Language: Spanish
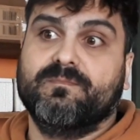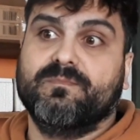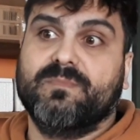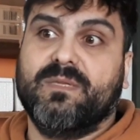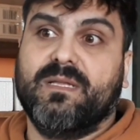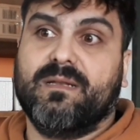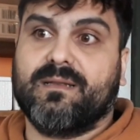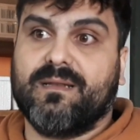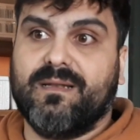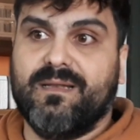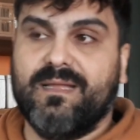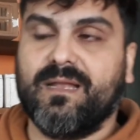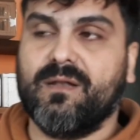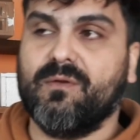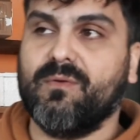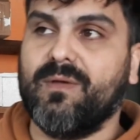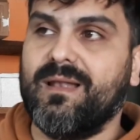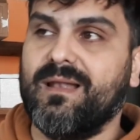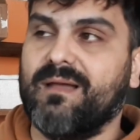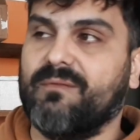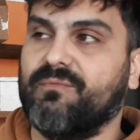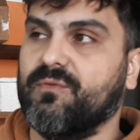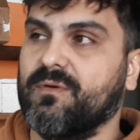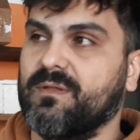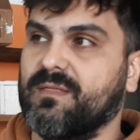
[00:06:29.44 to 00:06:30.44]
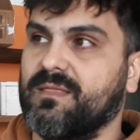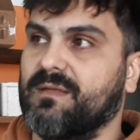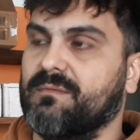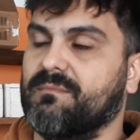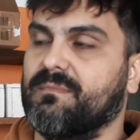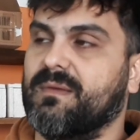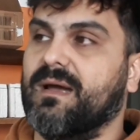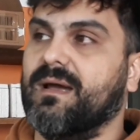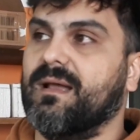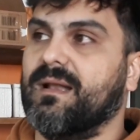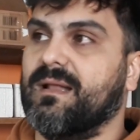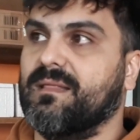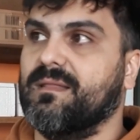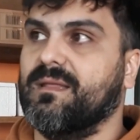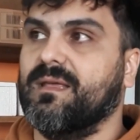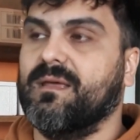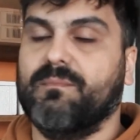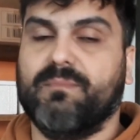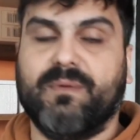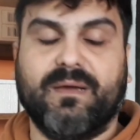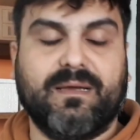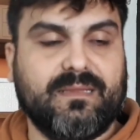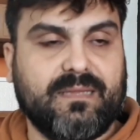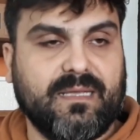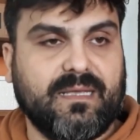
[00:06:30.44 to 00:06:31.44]
En realidad no es la fuente más grande de
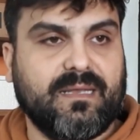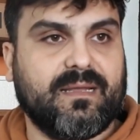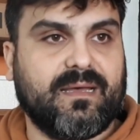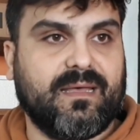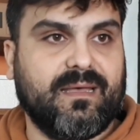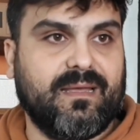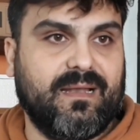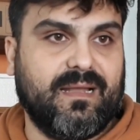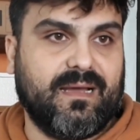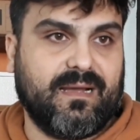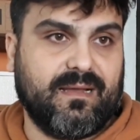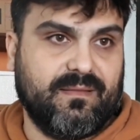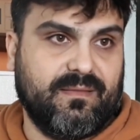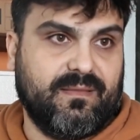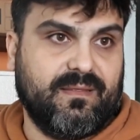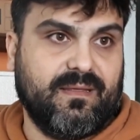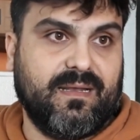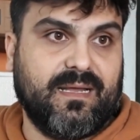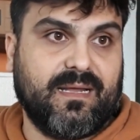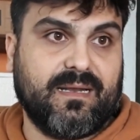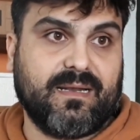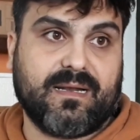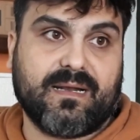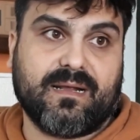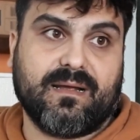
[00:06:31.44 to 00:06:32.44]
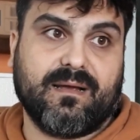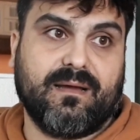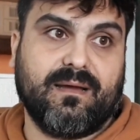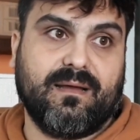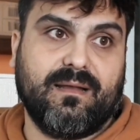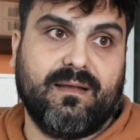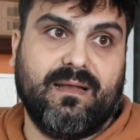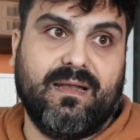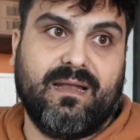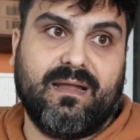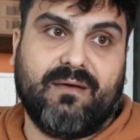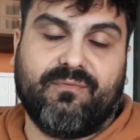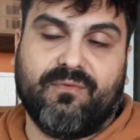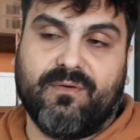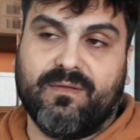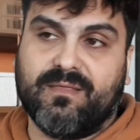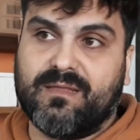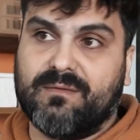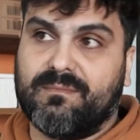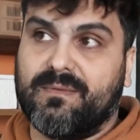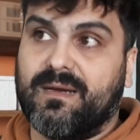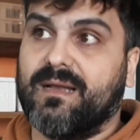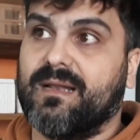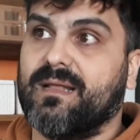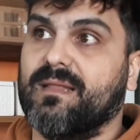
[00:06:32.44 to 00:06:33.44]
pectina de la, naranja. La
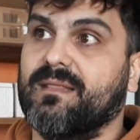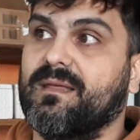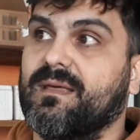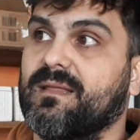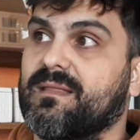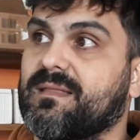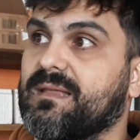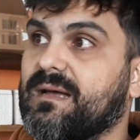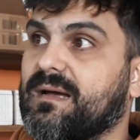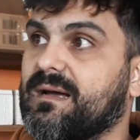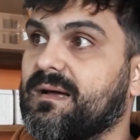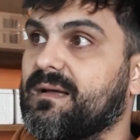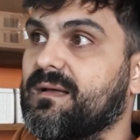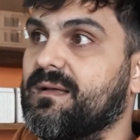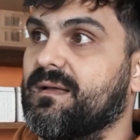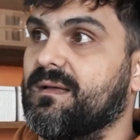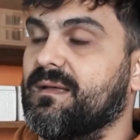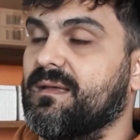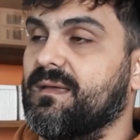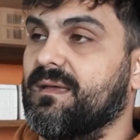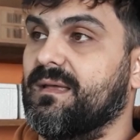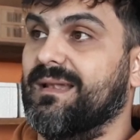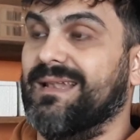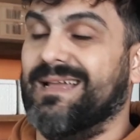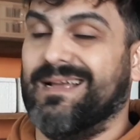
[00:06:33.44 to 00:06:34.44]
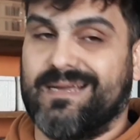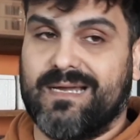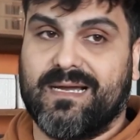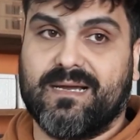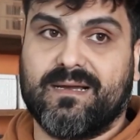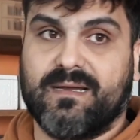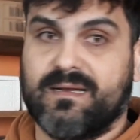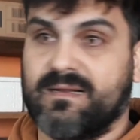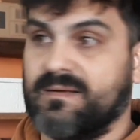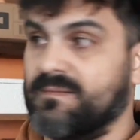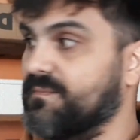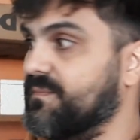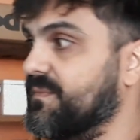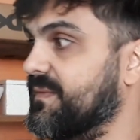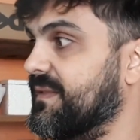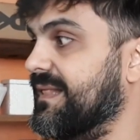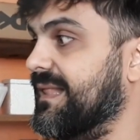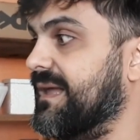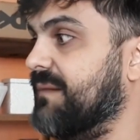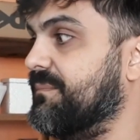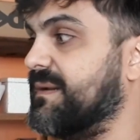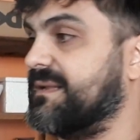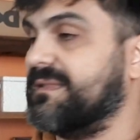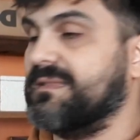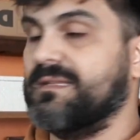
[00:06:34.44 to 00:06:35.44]
fuente más grande está en la cáscara.
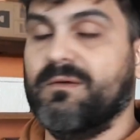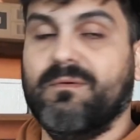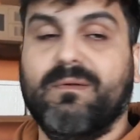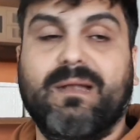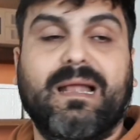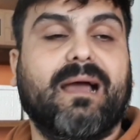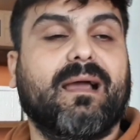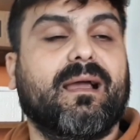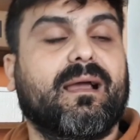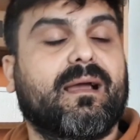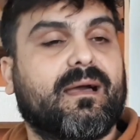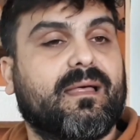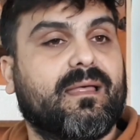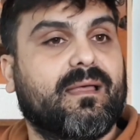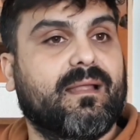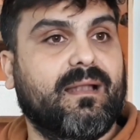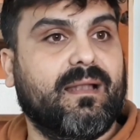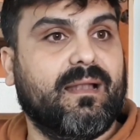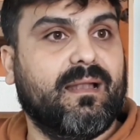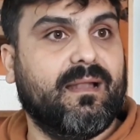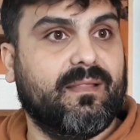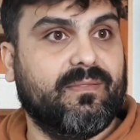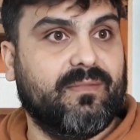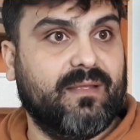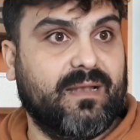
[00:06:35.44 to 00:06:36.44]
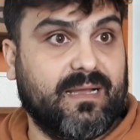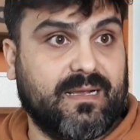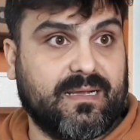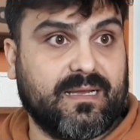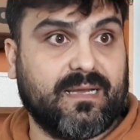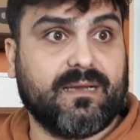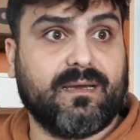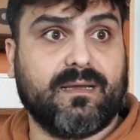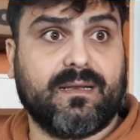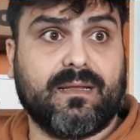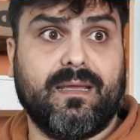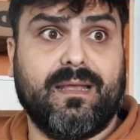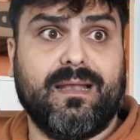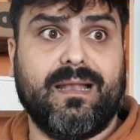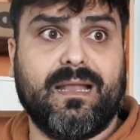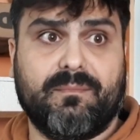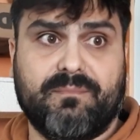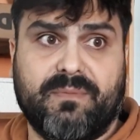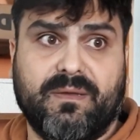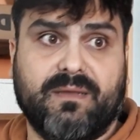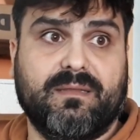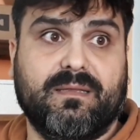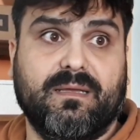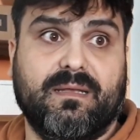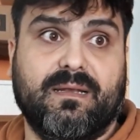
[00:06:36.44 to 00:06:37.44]
La parte blanca de la cáscara es la
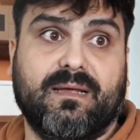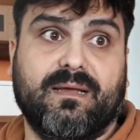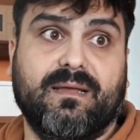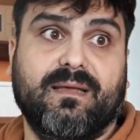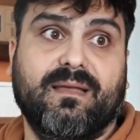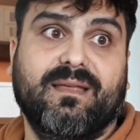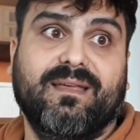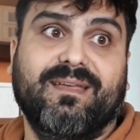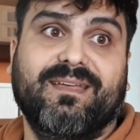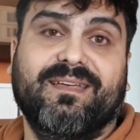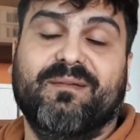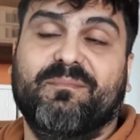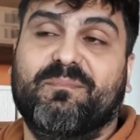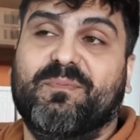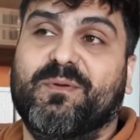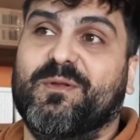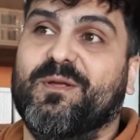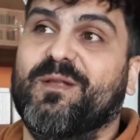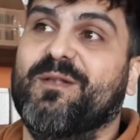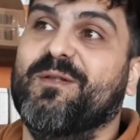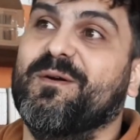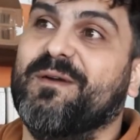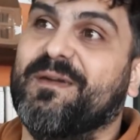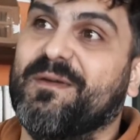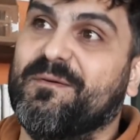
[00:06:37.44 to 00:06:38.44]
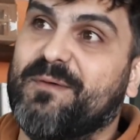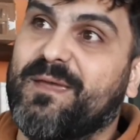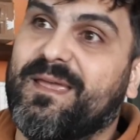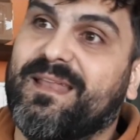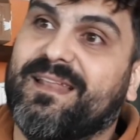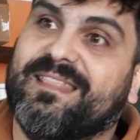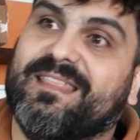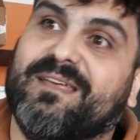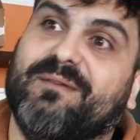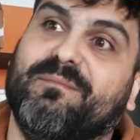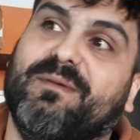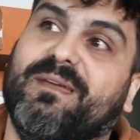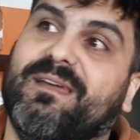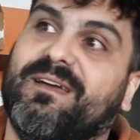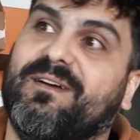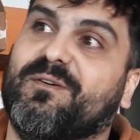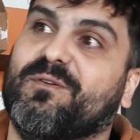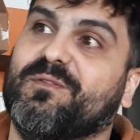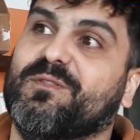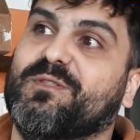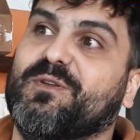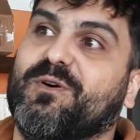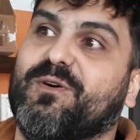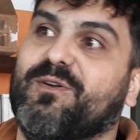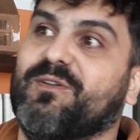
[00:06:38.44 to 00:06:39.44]
pectina. Pero es lo que viene también
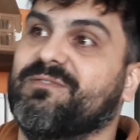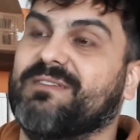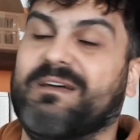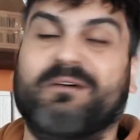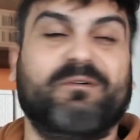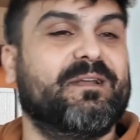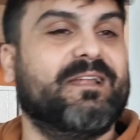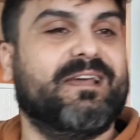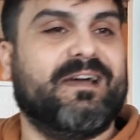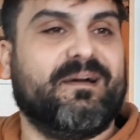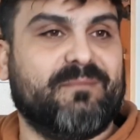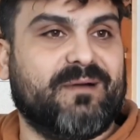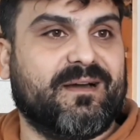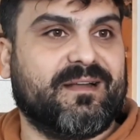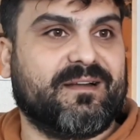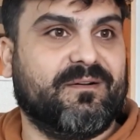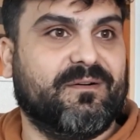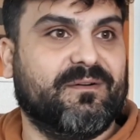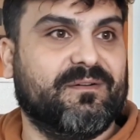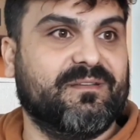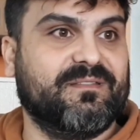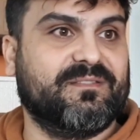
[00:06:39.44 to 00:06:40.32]
con todos los sabores amargos.